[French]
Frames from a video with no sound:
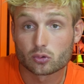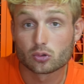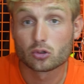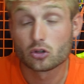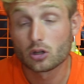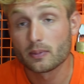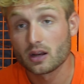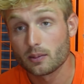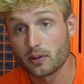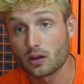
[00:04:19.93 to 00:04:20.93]
de l'homme à
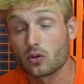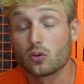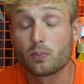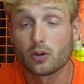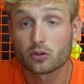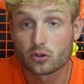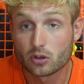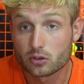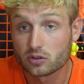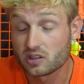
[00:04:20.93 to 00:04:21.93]
la mer au port
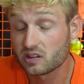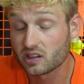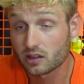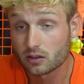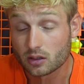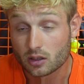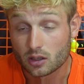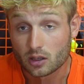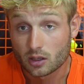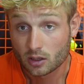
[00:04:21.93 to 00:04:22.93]
de, de Tizane,
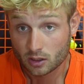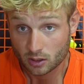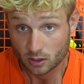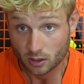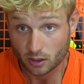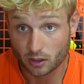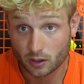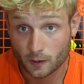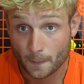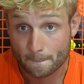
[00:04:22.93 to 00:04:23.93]

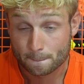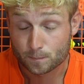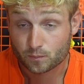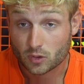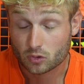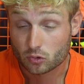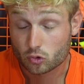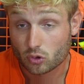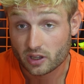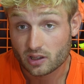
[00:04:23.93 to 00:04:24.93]
euh, ce
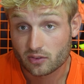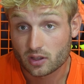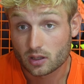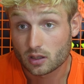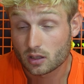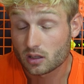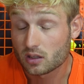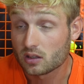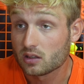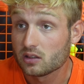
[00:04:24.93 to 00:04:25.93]
jour-là, il
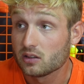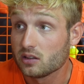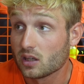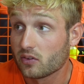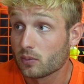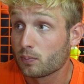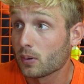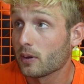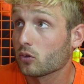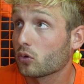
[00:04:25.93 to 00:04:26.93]
y, avait,
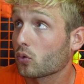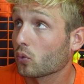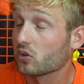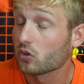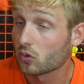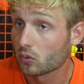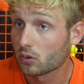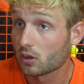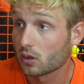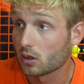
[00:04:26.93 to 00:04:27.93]
pas mal de
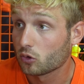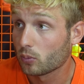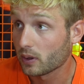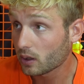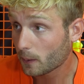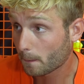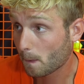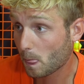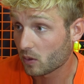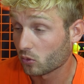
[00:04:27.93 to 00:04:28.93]
conditions euh, de mer.
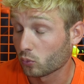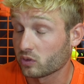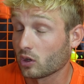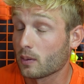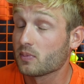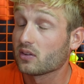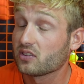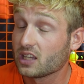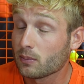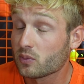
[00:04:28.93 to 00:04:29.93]
C'était quand même
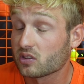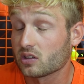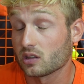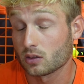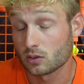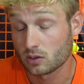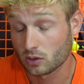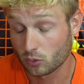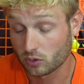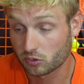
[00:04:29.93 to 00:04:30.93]
navigable, mais c'était
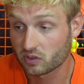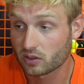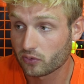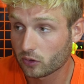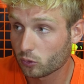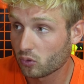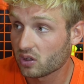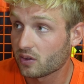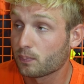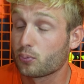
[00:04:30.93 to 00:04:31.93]
des conditions assez fortes. Du coup, il y
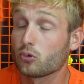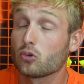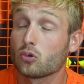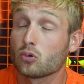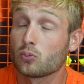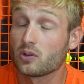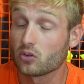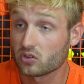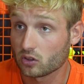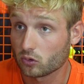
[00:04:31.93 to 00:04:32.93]
avait peu de
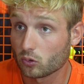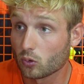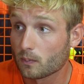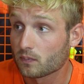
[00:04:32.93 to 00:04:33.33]
plaisanciers sur l'eau.